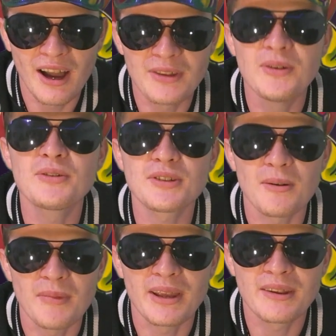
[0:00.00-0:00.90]
À
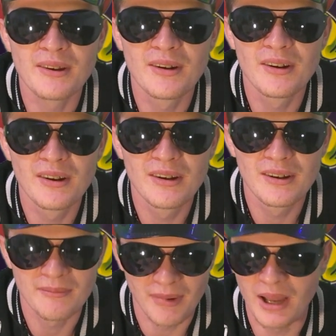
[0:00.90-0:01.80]
200 mètres.
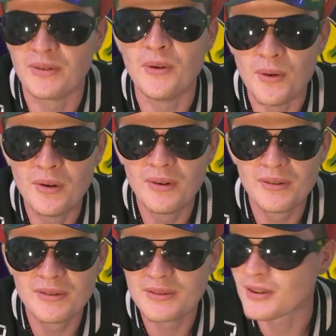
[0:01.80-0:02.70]
À
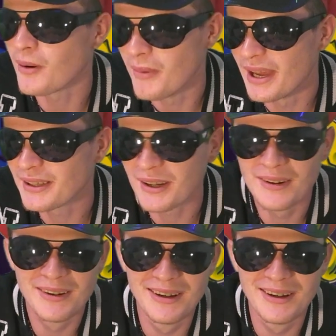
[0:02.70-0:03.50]
200 mètres.